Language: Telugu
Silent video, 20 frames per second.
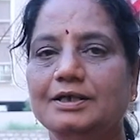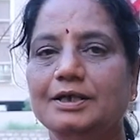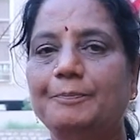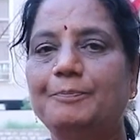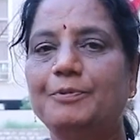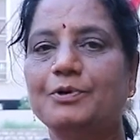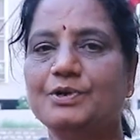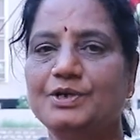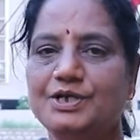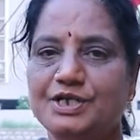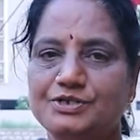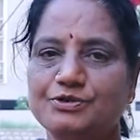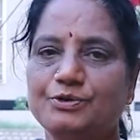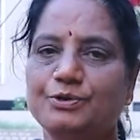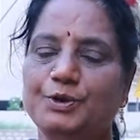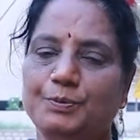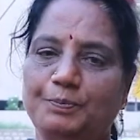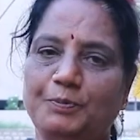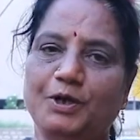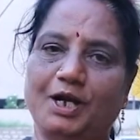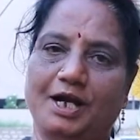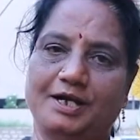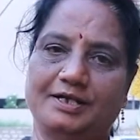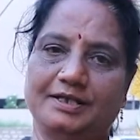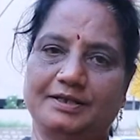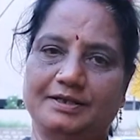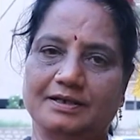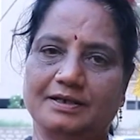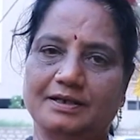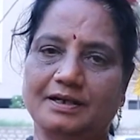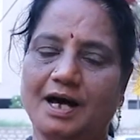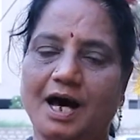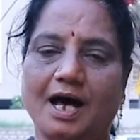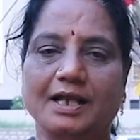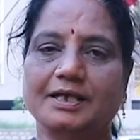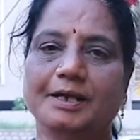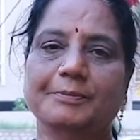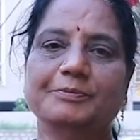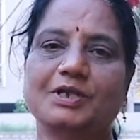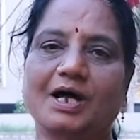ఎప్పుడూ నిజం నిప్పు లాంటిది
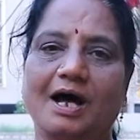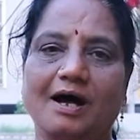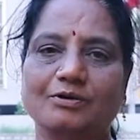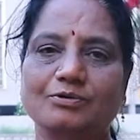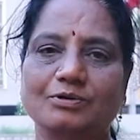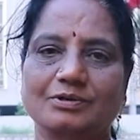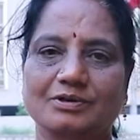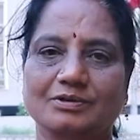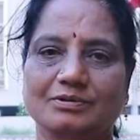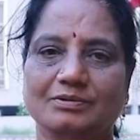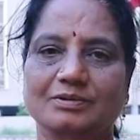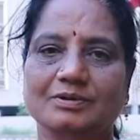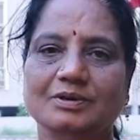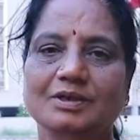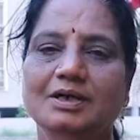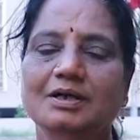అదేం దాగుండదు